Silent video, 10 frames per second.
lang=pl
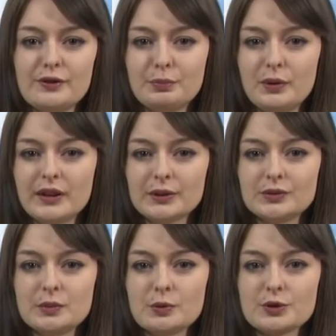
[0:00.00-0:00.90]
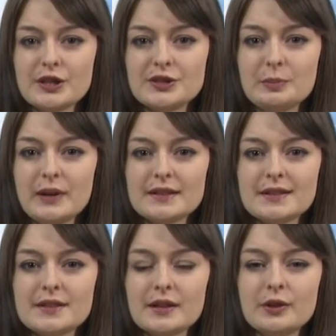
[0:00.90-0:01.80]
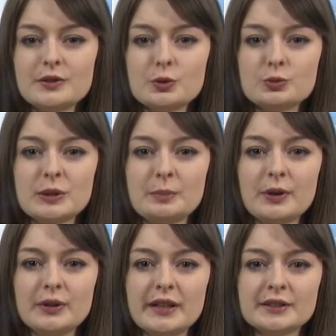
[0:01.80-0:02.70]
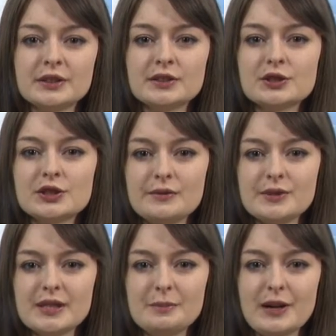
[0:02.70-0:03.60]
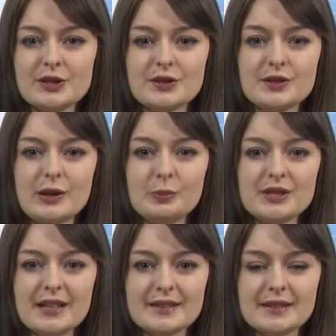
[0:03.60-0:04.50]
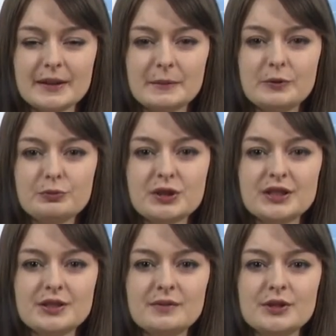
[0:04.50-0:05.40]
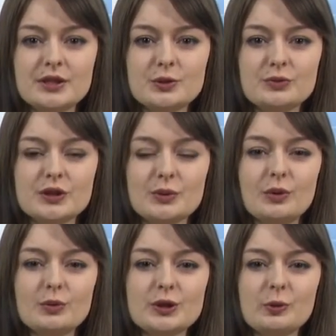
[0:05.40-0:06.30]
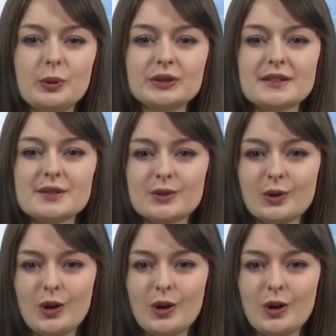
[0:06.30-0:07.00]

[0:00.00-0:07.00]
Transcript: Powiatowym Urzędzie Pracy zakończył się projekt Tczewski Marzec na Obcasach. W przedsięwzięciu wzięło udział ponad 100